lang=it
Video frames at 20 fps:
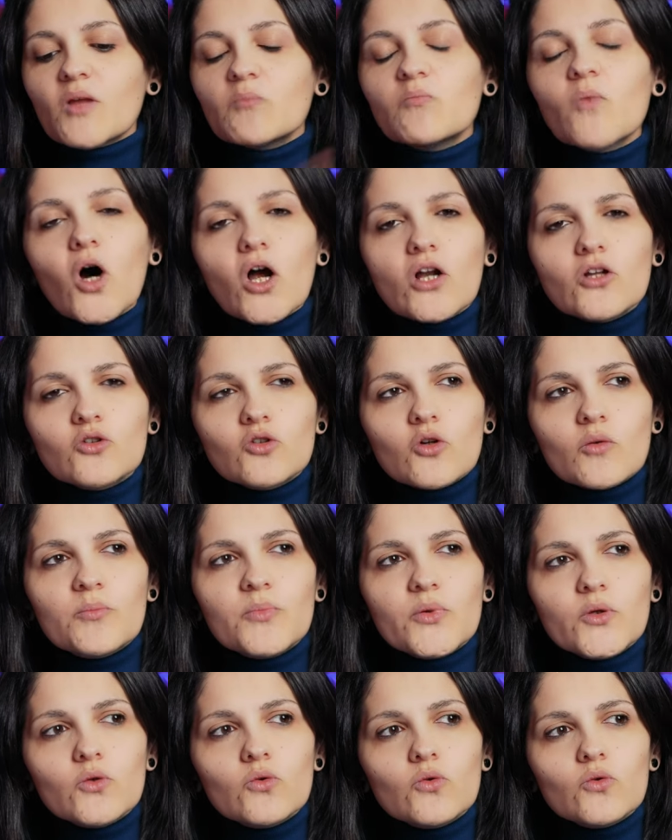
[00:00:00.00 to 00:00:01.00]
Molto
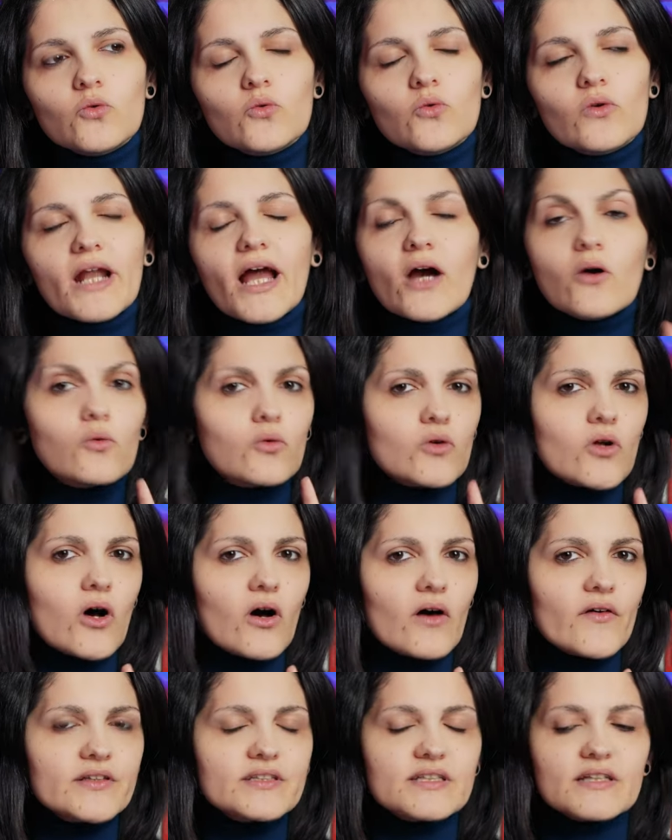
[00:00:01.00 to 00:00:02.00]
più
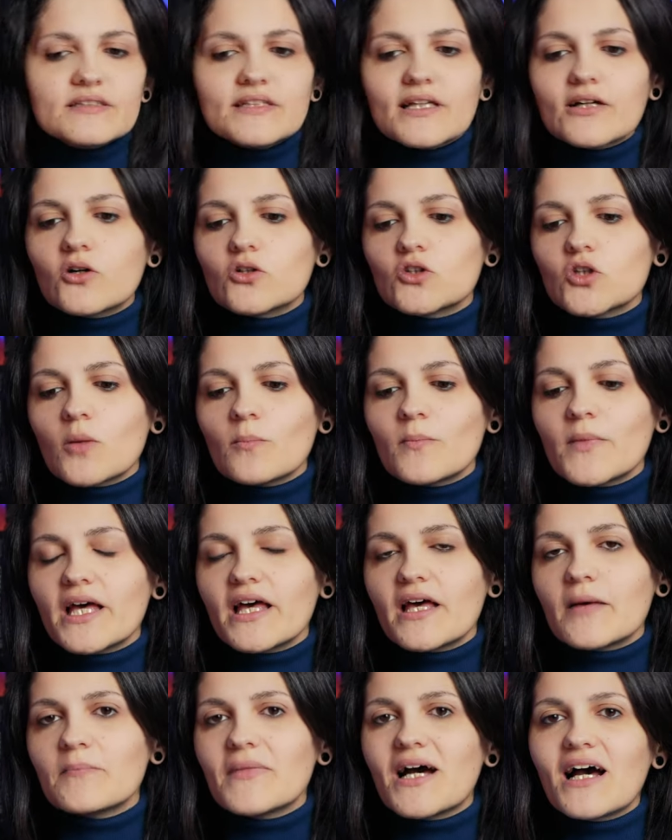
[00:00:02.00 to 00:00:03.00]
lacunosa secondo
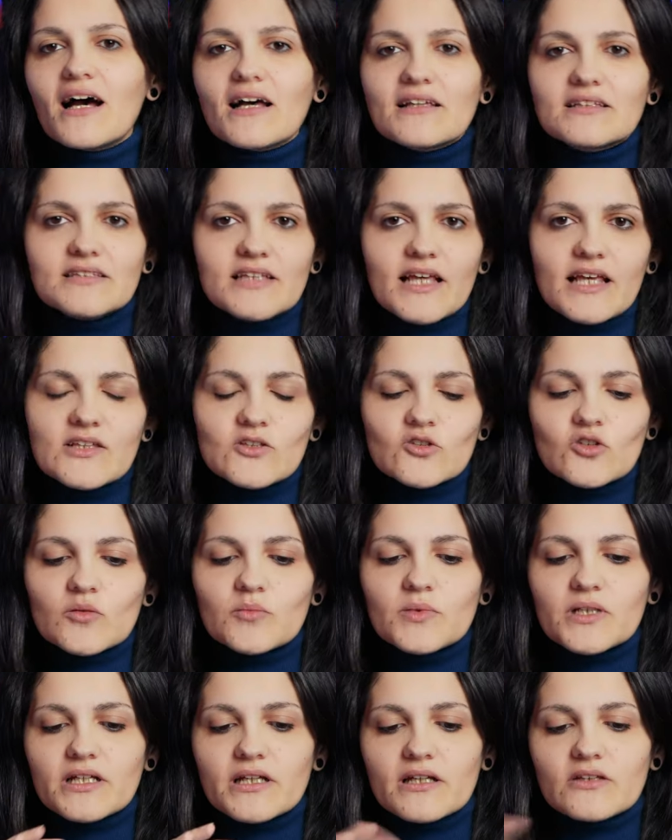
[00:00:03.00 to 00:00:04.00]
me, ma ha senso
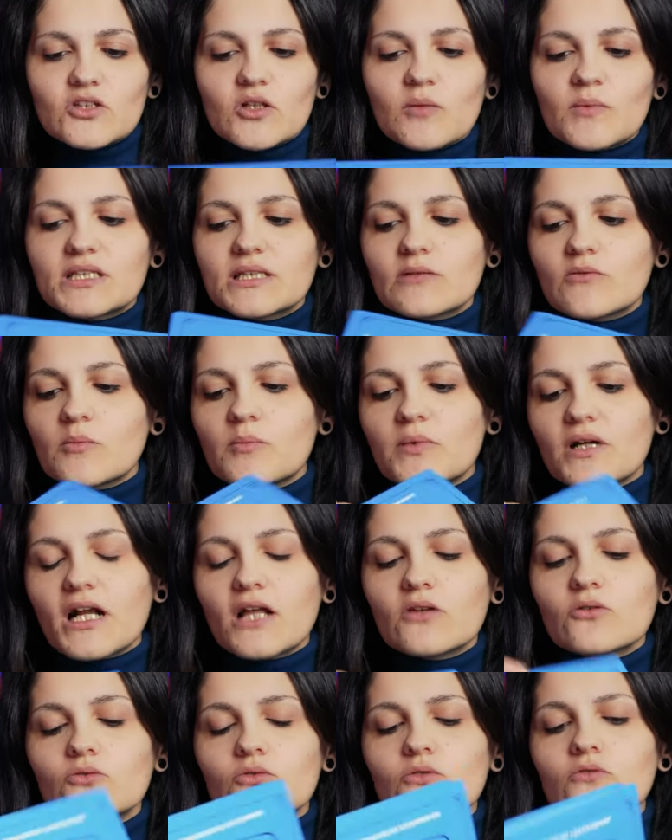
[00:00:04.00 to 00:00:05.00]
perché insomma stiamo
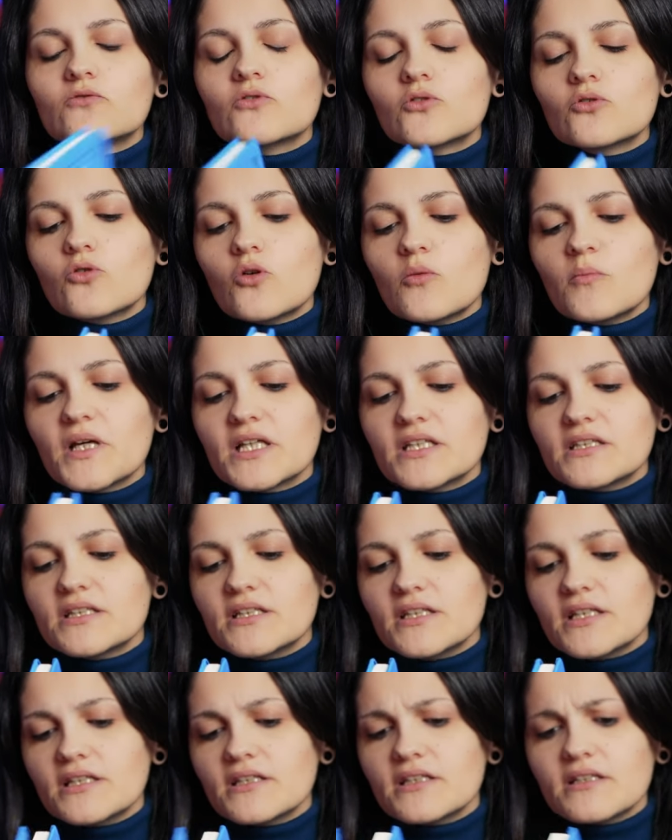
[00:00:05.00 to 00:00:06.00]
parlando di un volume
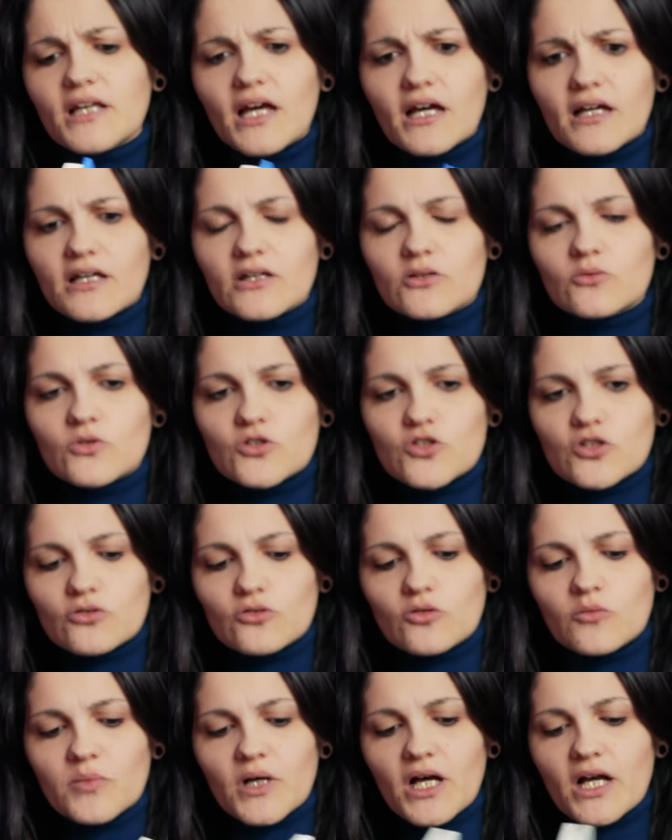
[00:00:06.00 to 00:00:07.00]
di neanche
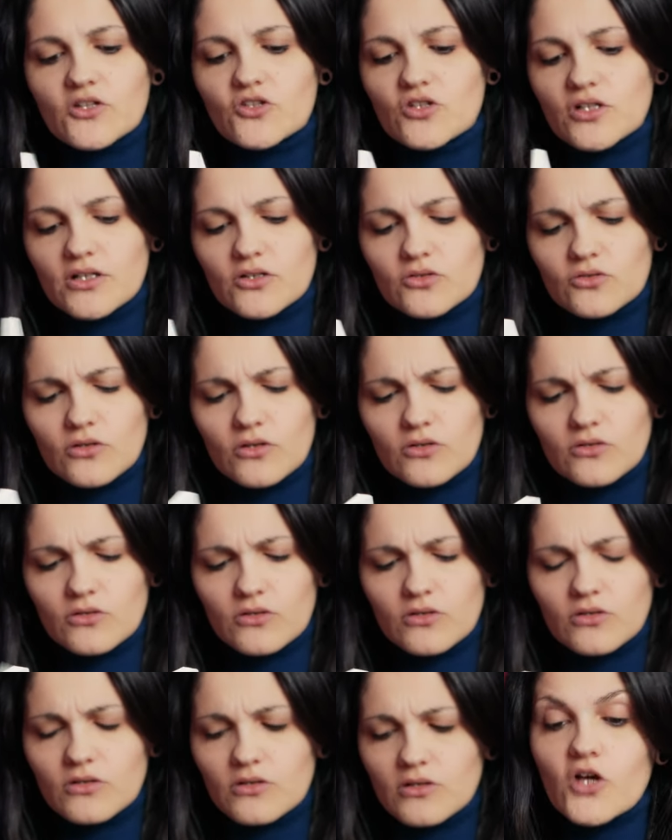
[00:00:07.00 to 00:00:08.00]
200 pagine,
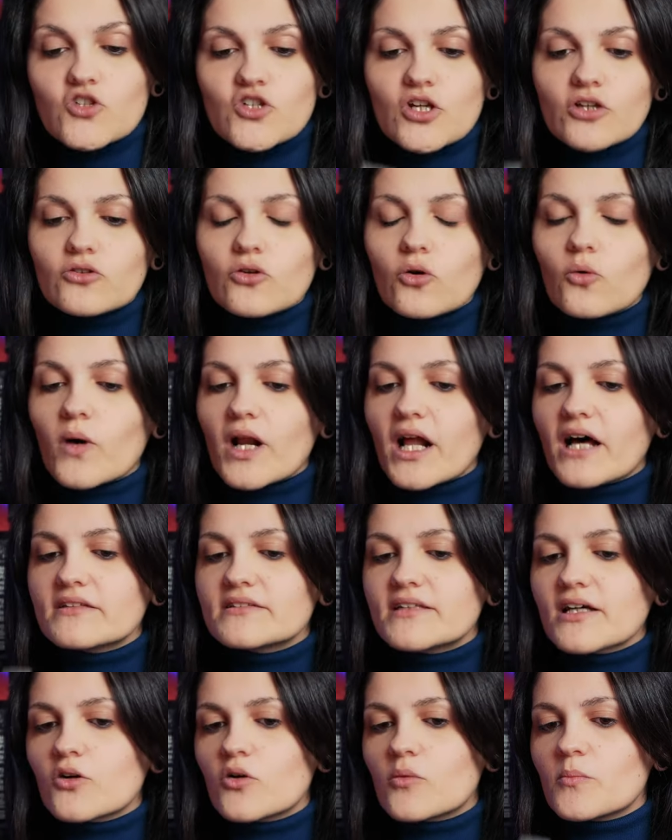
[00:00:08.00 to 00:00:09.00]
sono
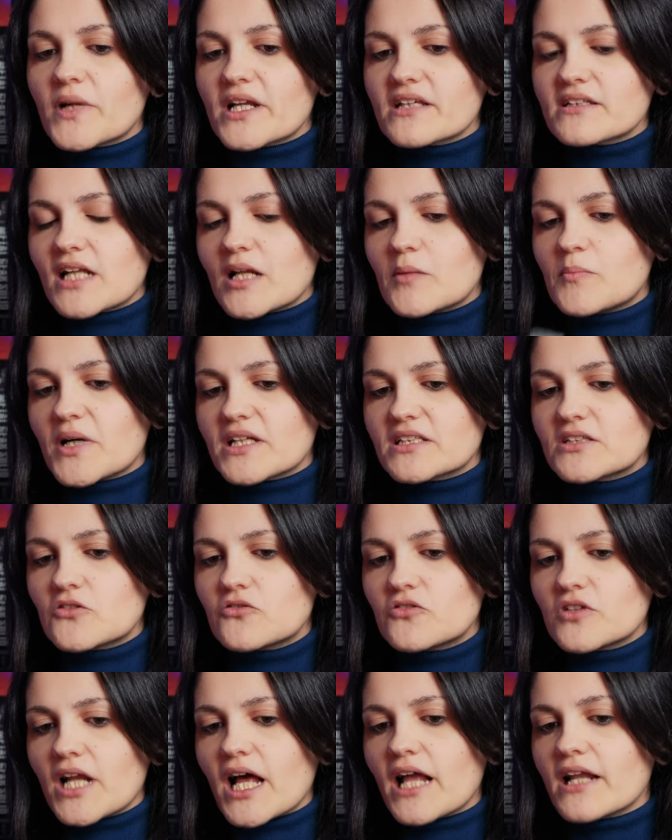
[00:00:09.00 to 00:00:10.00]
140 compresa la parte
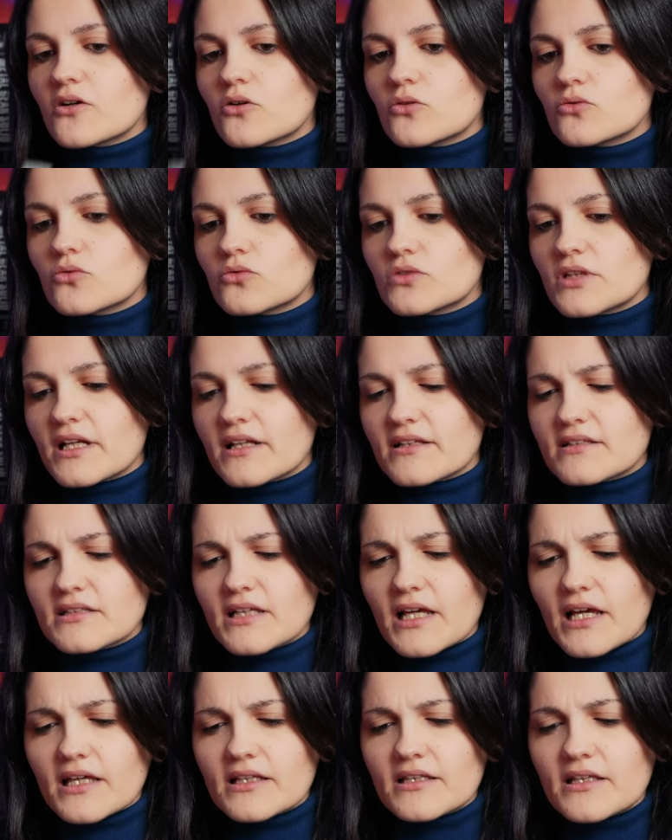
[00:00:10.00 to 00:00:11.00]
finale con tutte le
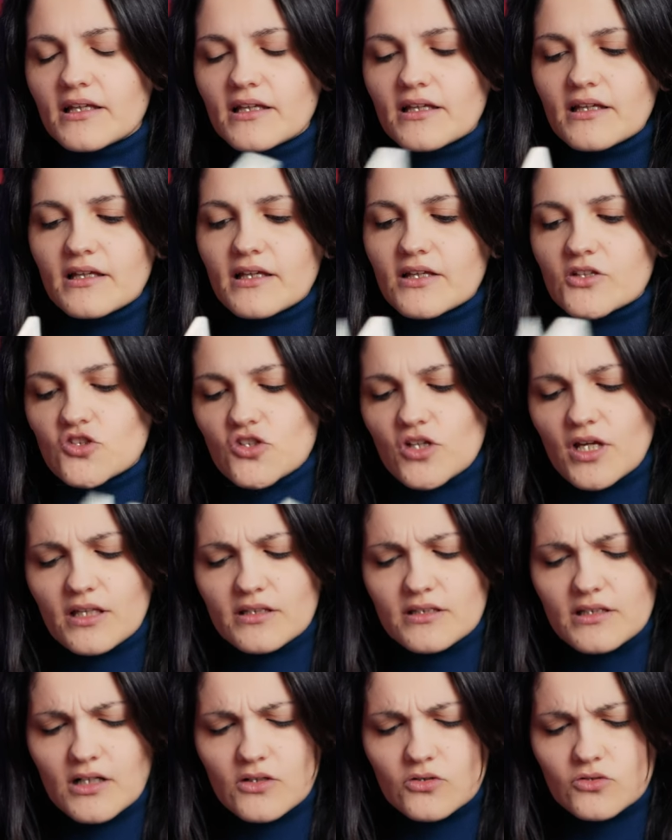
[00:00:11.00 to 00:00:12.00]
schede
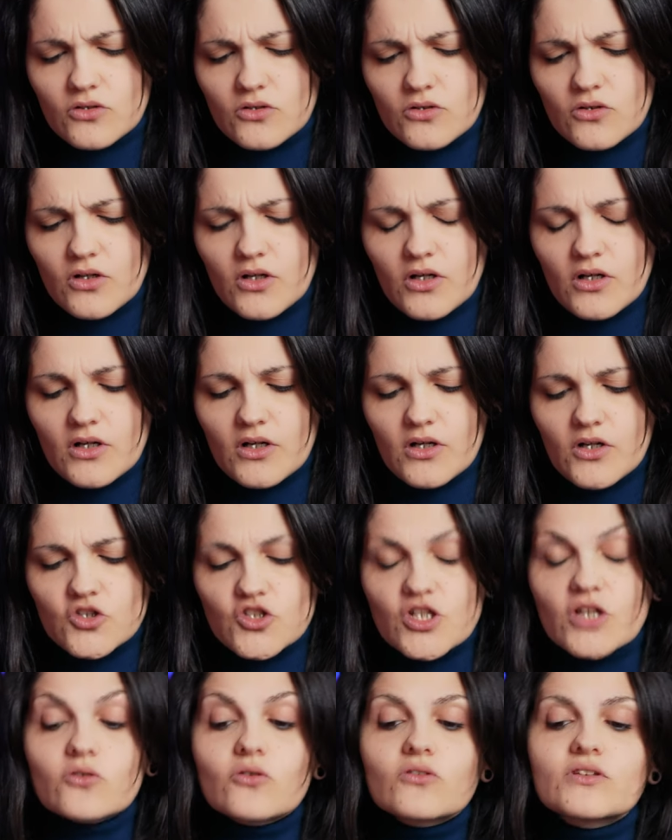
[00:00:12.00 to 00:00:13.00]
eccetera, sono
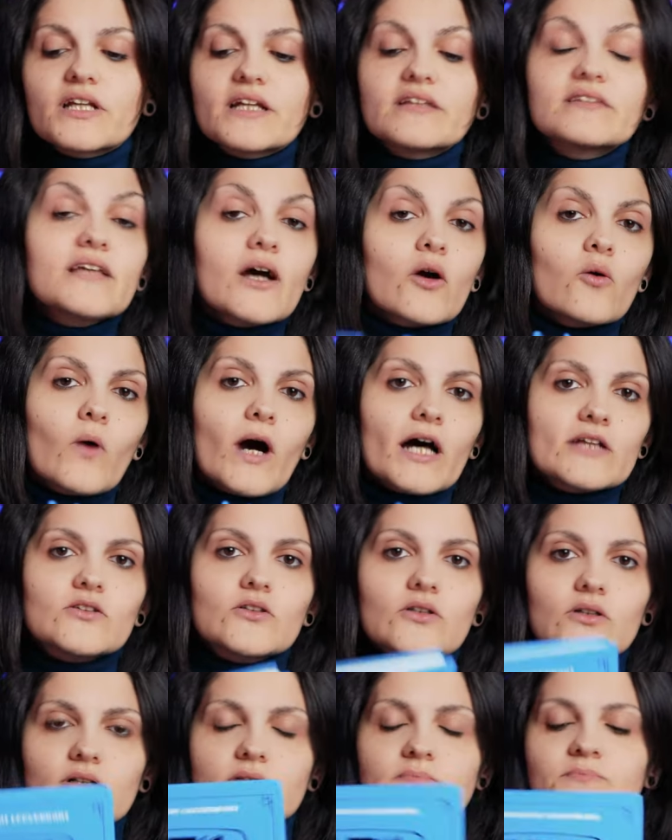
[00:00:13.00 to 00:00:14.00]

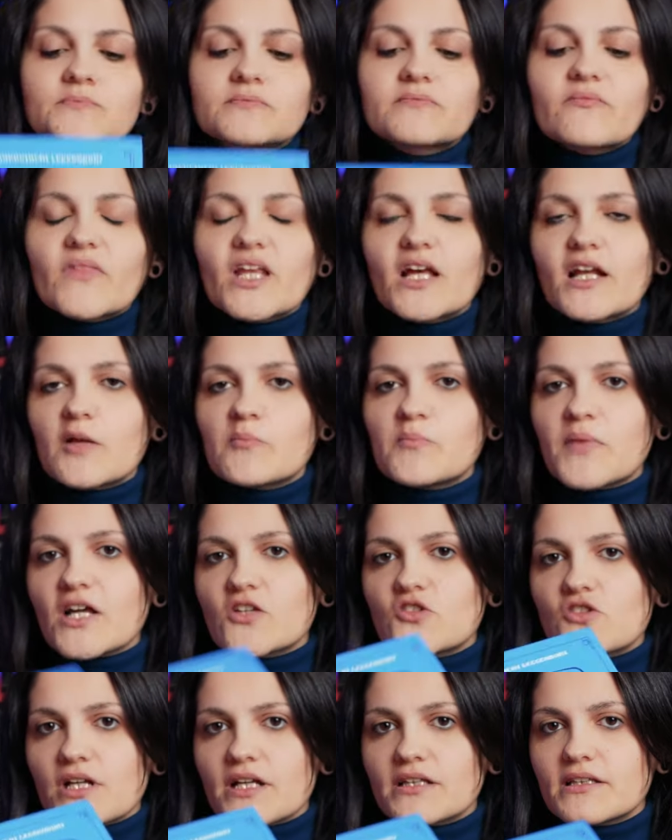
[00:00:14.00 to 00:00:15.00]
134 le
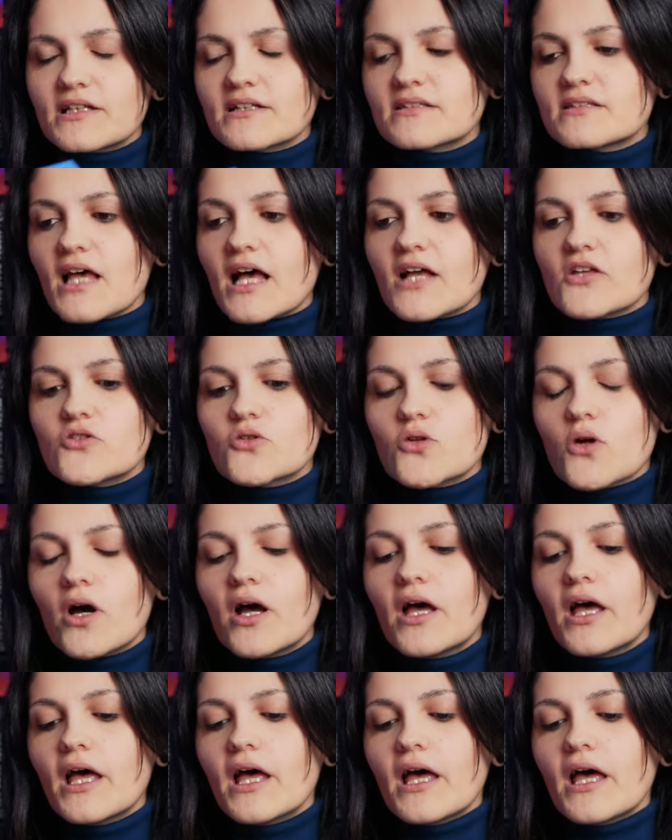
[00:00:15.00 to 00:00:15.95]
pagine del saggio